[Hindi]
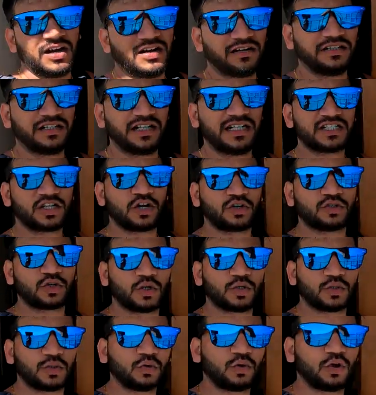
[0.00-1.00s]
रिसोर्ट
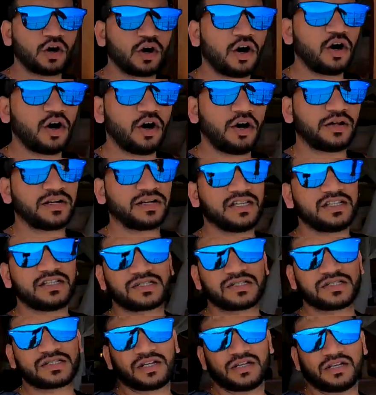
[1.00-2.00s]
का टूर होगा और
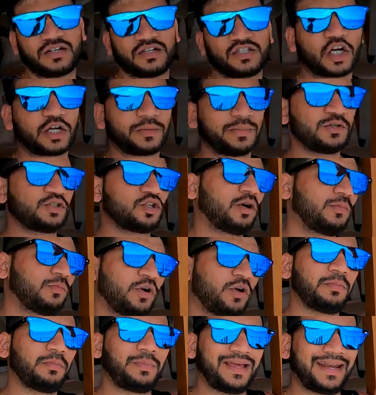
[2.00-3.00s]
इस रिसोर्ट uh, में जो
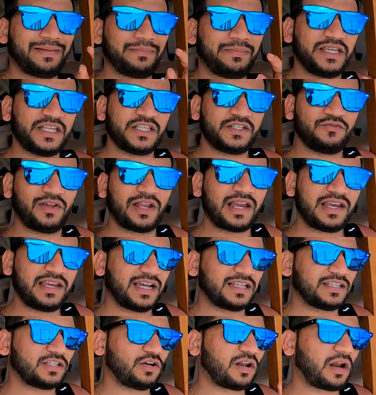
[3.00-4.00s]
ने पहले बीच विला
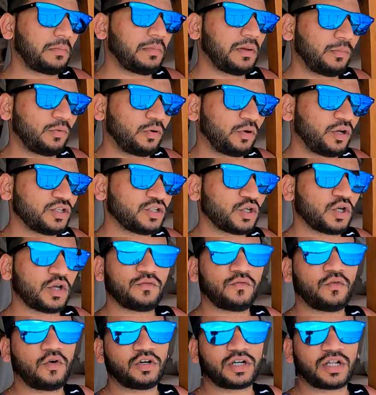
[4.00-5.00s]
लिया था और अभी हम लोग ने जो
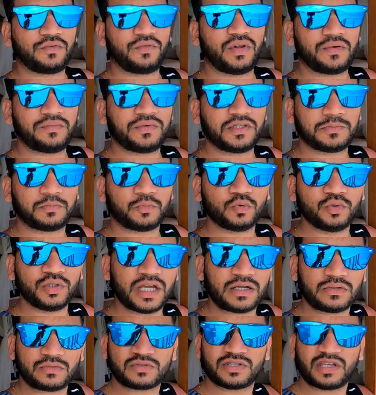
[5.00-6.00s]
है वाटर विला विथ
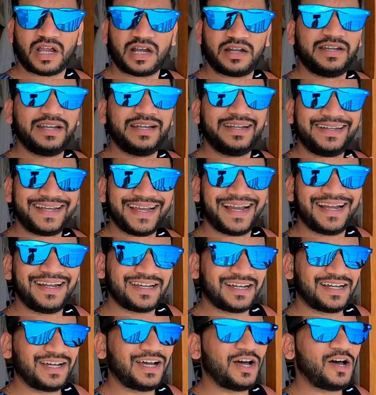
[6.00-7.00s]
पूल है उसका
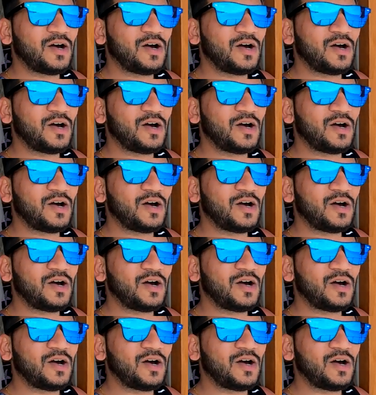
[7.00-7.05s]
डिटेल्ड